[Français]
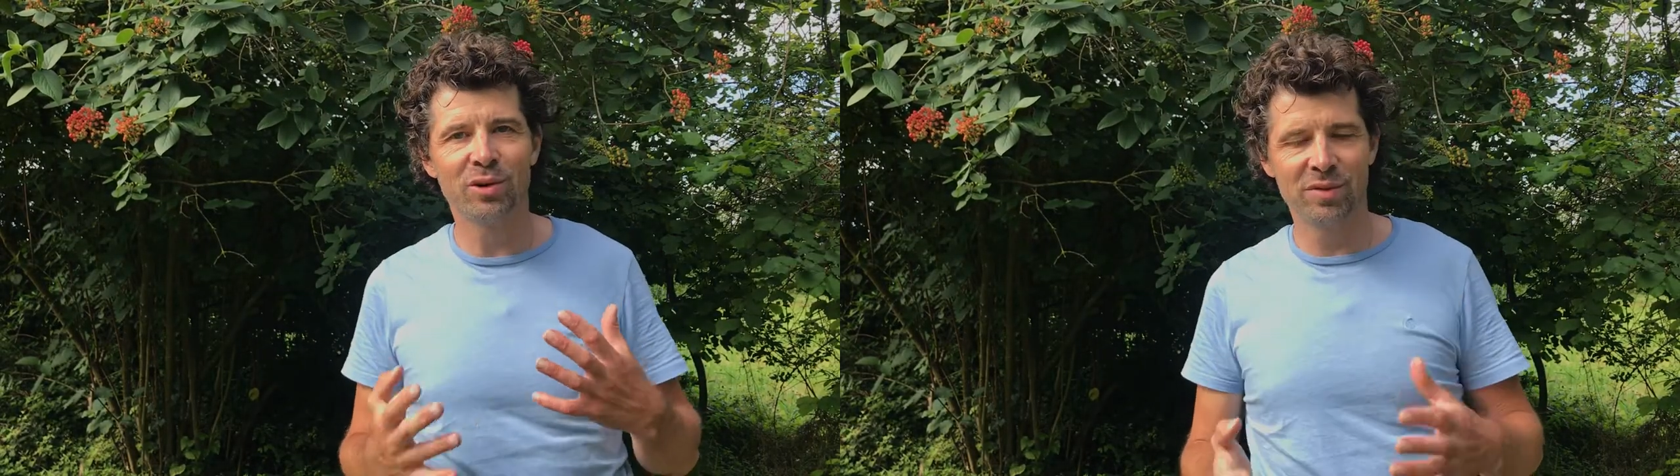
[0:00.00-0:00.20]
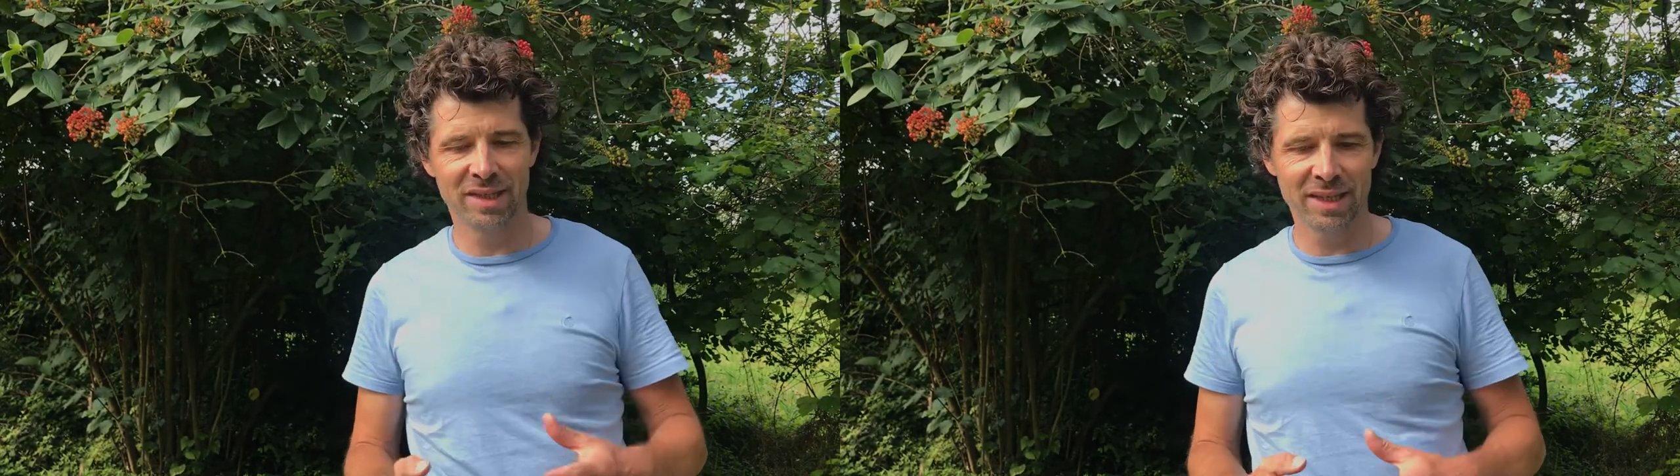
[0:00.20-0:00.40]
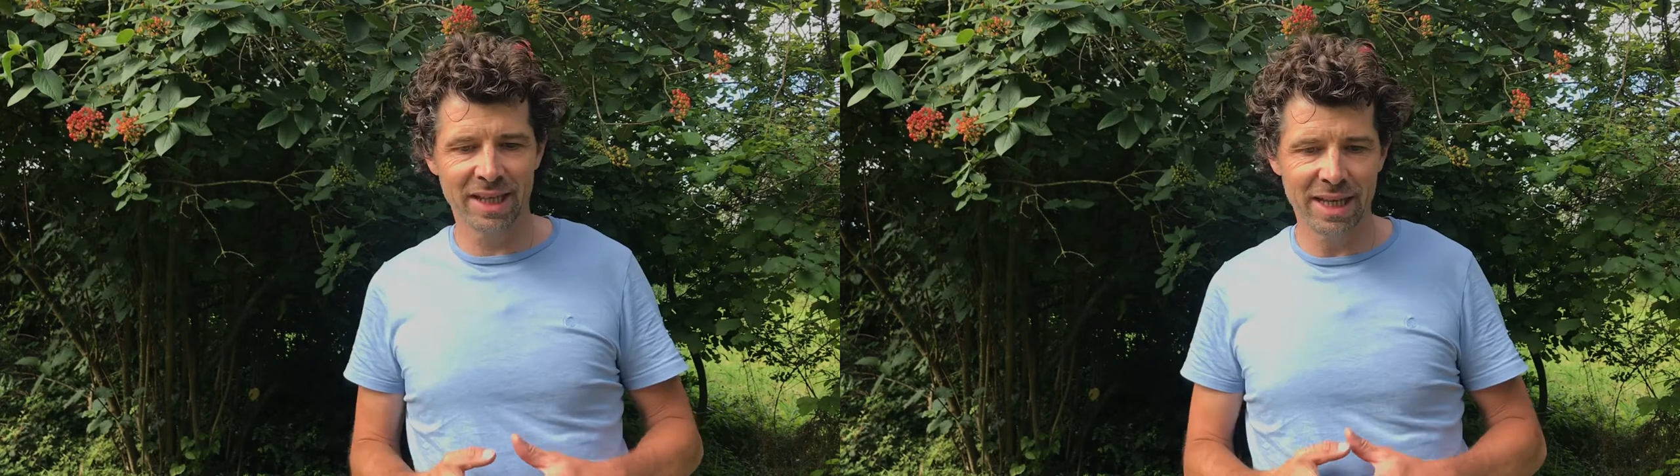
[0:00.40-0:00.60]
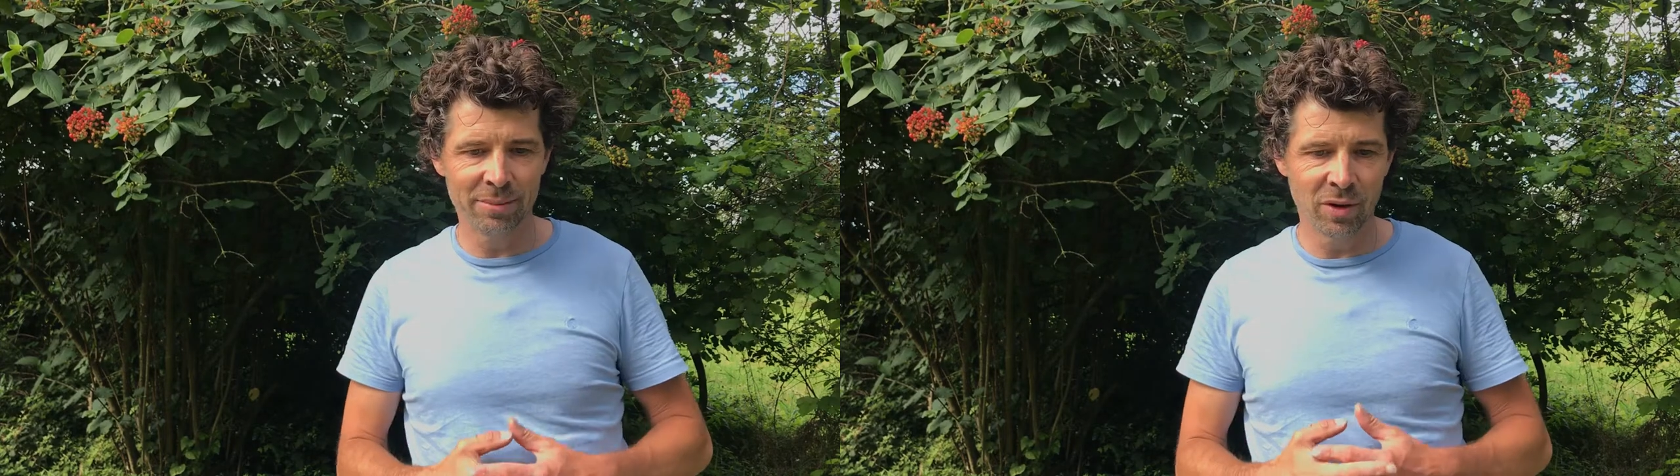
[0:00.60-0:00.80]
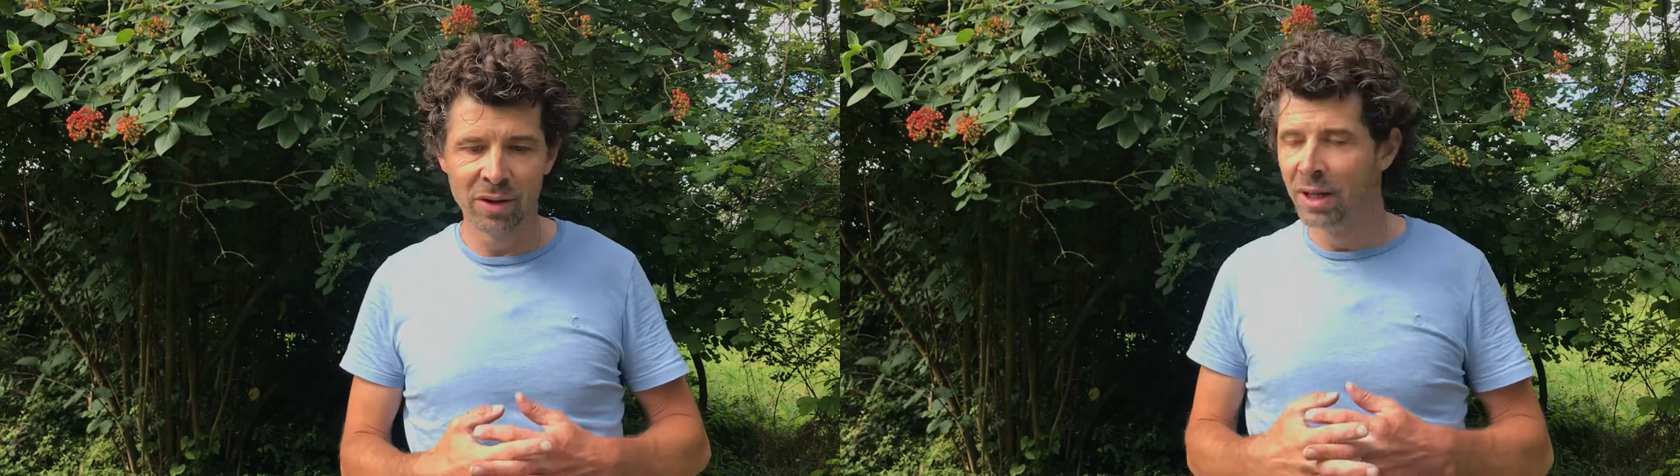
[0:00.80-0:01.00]
cuisine
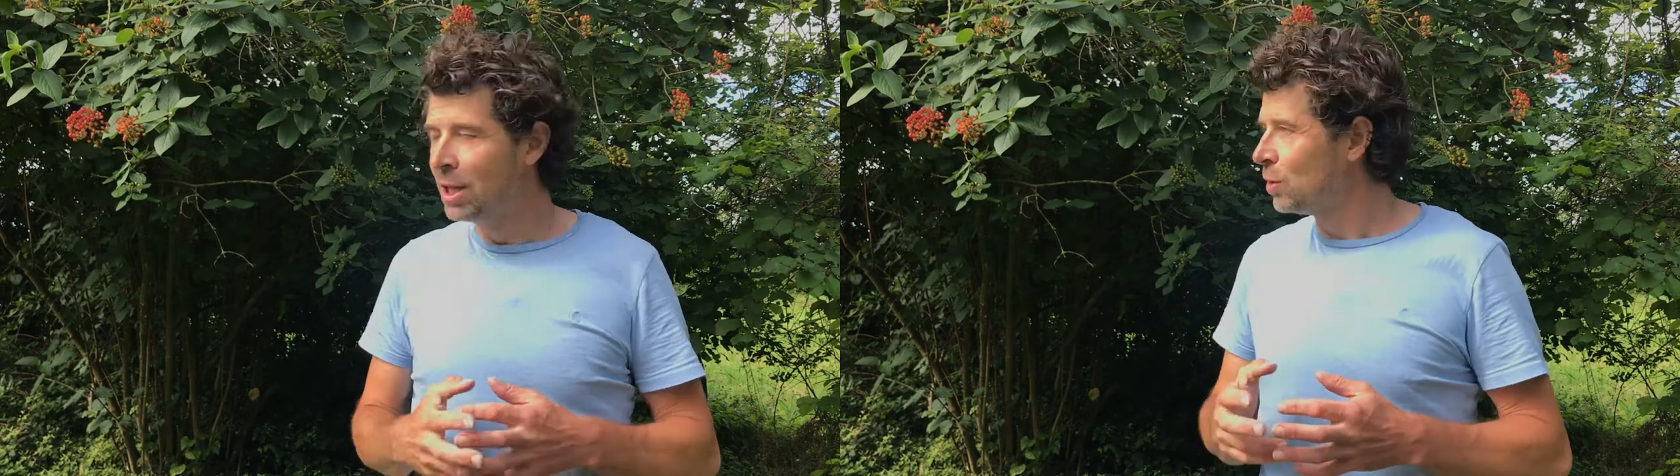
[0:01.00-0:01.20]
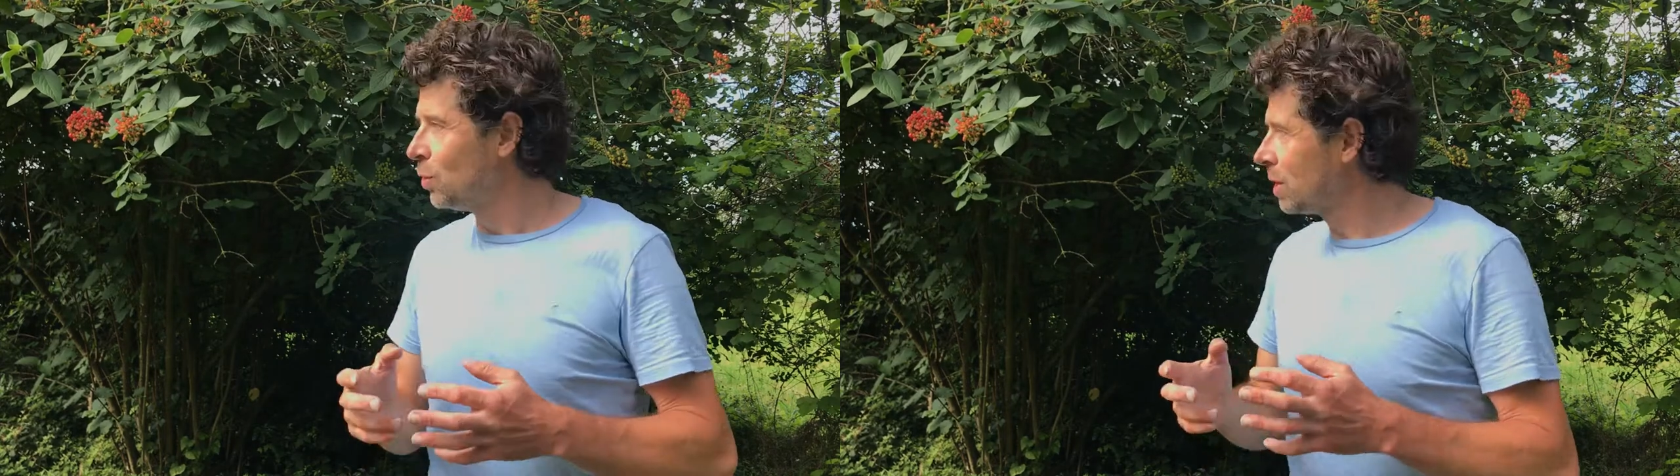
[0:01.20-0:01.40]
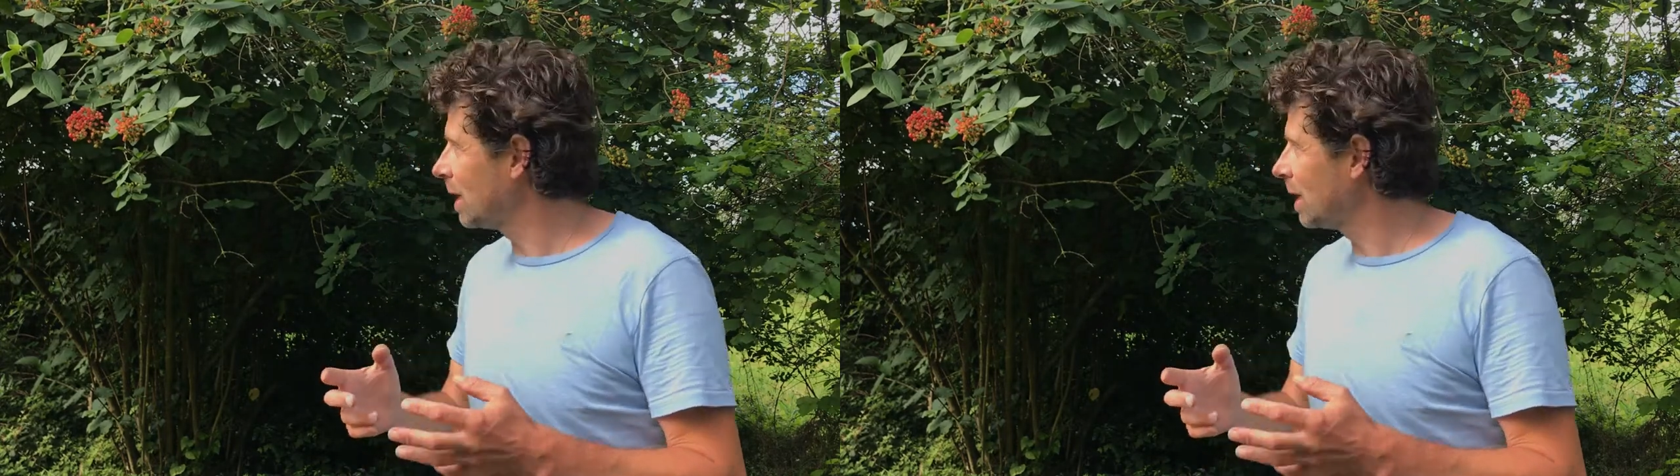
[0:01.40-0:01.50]
également. Donc